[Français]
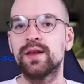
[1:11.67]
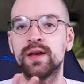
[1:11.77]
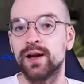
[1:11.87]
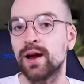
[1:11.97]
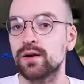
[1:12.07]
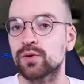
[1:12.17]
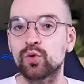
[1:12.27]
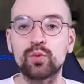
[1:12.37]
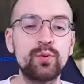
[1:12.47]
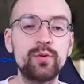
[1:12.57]
Et là,
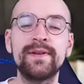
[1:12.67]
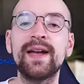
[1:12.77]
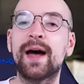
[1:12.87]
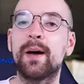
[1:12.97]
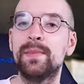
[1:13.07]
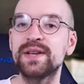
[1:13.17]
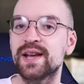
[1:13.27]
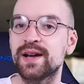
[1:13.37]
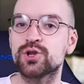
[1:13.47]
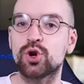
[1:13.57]
on peut faire un
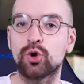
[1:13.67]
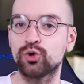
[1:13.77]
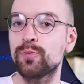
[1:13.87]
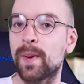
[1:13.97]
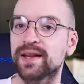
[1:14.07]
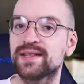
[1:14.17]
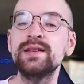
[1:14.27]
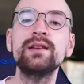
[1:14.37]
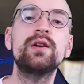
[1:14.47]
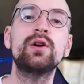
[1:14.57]
message en deux
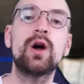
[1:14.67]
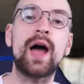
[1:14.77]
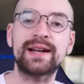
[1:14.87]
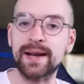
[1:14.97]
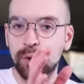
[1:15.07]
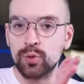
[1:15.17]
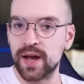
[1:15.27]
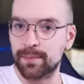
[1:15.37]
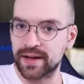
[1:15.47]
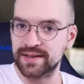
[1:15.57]
parties, avec la
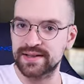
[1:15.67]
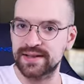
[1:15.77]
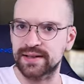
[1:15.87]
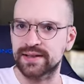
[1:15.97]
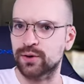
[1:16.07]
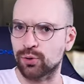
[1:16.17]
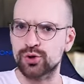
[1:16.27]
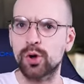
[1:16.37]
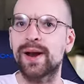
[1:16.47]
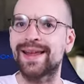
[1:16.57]
première partie qui
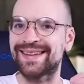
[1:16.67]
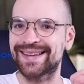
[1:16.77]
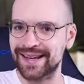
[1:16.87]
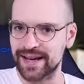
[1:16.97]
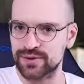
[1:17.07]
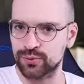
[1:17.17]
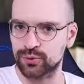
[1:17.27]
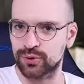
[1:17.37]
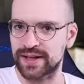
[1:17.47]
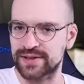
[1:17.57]
ressemble à une création de
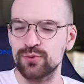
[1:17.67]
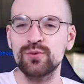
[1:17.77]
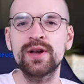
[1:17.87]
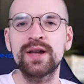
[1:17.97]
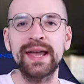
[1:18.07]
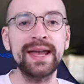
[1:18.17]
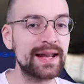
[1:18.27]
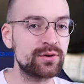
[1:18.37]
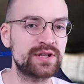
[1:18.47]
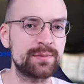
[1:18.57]
connexion et
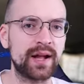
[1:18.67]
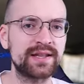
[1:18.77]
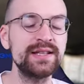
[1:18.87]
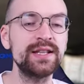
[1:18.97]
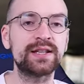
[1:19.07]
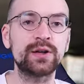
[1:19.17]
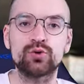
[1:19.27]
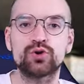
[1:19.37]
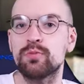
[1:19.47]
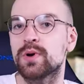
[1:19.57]
la deuxième partie qui
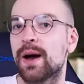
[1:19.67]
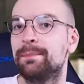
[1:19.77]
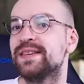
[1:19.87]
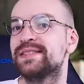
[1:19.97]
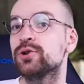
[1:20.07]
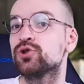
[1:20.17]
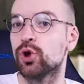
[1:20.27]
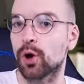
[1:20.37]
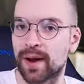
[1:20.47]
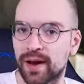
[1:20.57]
ressemble à un message
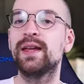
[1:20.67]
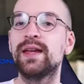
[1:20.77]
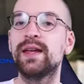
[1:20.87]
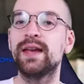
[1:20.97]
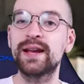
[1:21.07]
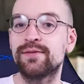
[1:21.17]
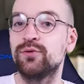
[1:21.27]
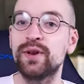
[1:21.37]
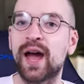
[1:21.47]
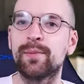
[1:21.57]
normal. Et la
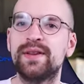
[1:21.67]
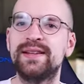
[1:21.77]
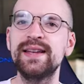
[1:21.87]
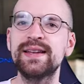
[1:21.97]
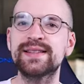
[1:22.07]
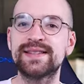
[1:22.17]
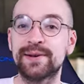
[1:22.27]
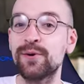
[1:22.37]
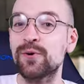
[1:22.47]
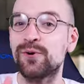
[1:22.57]
vulnérabilité, c'est
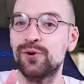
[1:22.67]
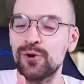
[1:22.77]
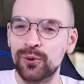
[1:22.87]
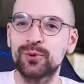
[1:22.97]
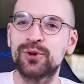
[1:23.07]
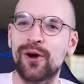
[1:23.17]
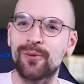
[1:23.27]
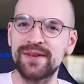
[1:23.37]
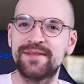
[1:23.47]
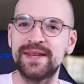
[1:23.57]
que le routeur
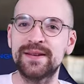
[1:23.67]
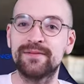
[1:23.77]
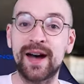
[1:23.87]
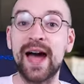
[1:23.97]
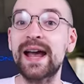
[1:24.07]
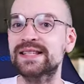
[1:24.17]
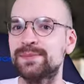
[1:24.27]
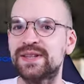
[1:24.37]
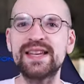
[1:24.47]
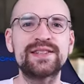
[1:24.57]
Wi-Fi va
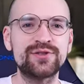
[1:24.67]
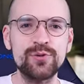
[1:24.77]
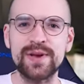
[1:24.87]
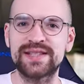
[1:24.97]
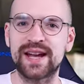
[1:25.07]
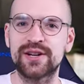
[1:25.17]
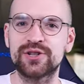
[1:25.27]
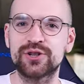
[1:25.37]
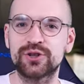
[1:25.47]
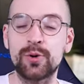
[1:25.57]
accepter ce
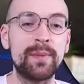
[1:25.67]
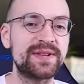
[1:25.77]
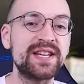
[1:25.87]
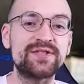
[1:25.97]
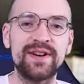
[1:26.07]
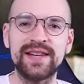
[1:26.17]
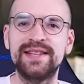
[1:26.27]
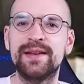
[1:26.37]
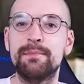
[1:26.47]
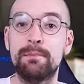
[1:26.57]
message comme un message
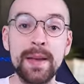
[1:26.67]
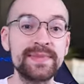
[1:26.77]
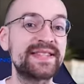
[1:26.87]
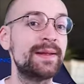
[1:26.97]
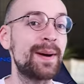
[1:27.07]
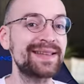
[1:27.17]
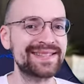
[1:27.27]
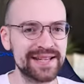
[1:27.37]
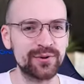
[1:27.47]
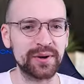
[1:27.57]
valide, même s'il n'est pas
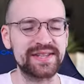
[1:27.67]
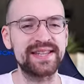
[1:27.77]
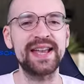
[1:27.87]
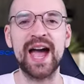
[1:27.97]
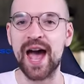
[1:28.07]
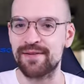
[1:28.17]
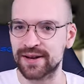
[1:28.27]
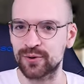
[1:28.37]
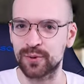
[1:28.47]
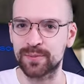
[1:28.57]
sécurisé
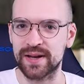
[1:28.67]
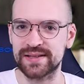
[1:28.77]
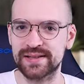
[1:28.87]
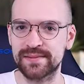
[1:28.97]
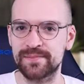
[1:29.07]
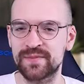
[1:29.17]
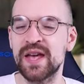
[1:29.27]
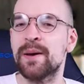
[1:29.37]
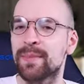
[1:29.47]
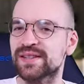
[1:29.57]
avec le mot de passe.
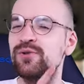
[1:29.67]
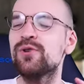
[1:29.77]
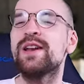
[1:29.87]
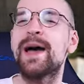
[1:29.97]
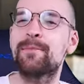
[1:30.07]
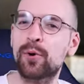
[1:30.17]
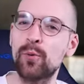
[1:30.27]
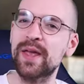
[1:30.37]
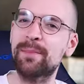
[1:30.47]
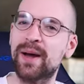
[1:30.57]
Parce que la
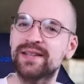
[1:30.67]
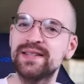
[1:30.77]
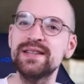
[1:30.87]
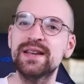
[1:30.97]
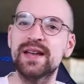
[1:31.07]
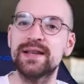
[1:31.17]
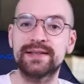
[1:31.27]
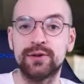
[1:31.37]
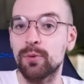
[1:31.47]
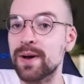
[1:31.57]
première partie,
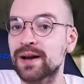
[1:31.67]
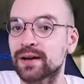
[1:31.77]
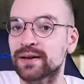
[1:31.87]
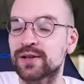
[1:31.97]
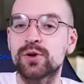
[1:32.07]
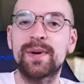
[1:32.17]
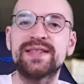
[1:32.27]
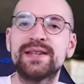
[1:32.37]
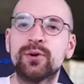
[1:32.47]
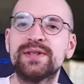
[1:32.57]
c'est normal qu'elle ne soit pas
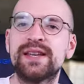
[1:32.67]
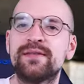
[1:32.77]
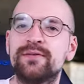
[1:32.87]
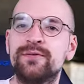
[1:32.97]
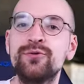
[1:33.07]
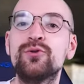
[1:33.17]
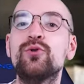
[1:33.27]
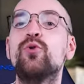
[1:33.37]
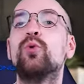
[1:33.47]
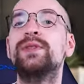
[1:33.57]
sécurisée, vu
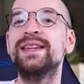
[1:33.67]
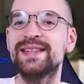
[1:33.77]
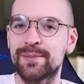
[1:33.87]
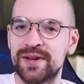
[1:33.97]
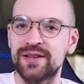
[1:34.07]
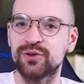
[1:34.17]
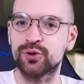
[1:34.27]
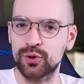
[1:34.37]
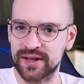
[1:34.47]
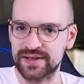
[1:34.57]
qu'on établit une
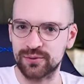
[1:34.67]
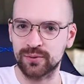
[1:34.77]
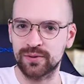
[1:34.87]
connexion.